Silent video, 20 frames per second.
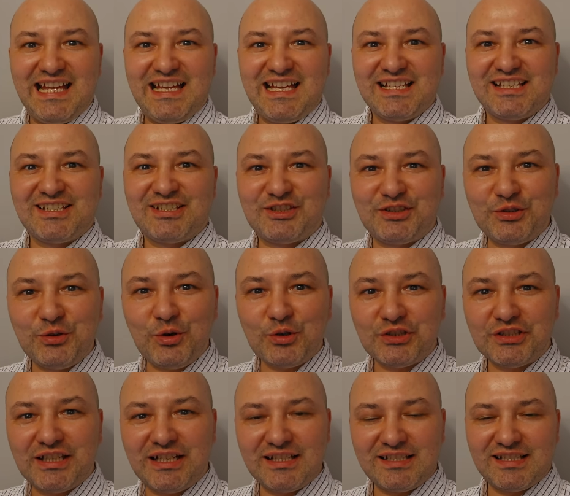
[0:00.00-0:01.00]
Сто
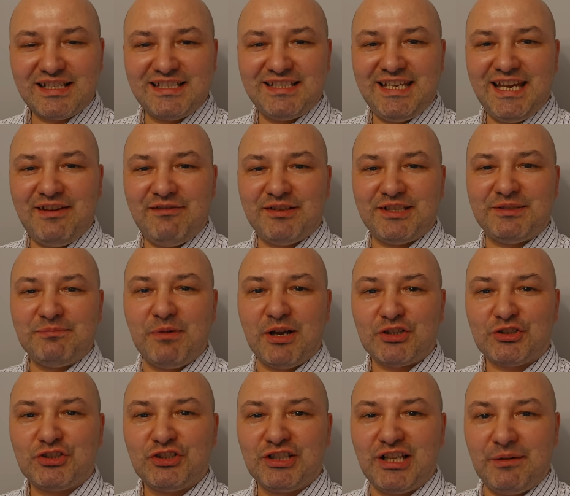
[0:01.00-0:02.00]
тридцать девять
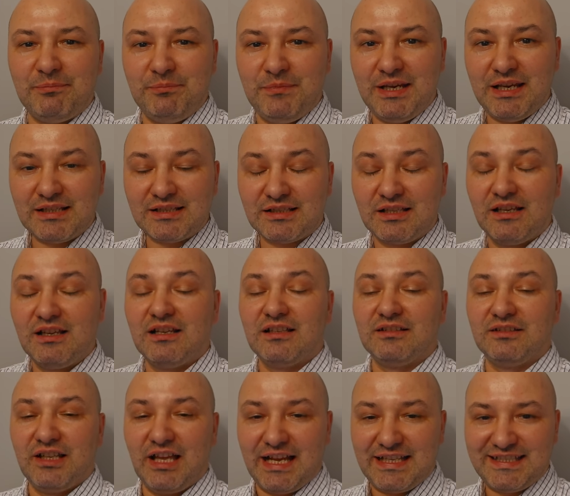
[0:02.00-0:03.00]
машиномест
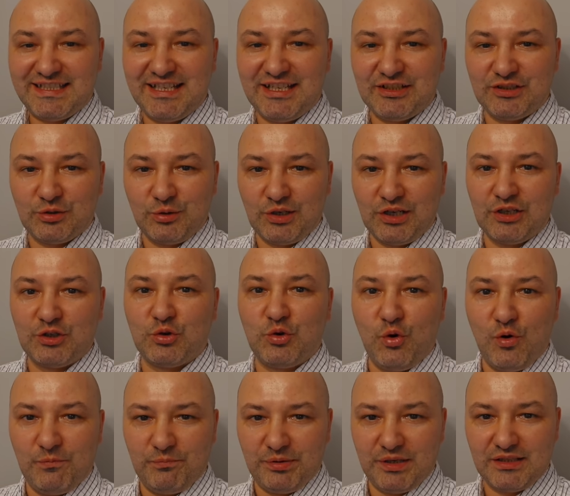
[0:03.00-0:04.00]
на территории
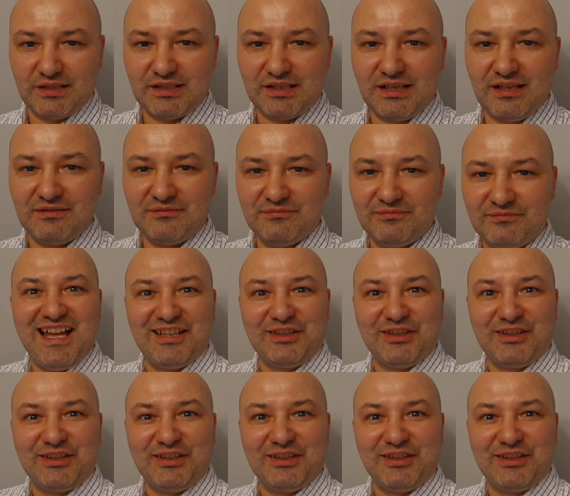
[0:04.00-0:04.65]
комплекса,